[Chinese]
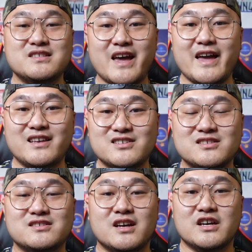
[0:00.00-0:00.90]
再一
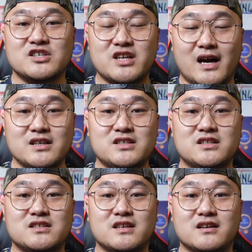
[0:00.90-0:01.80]
次想
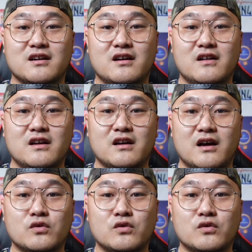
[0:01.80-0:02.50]
起这个啊，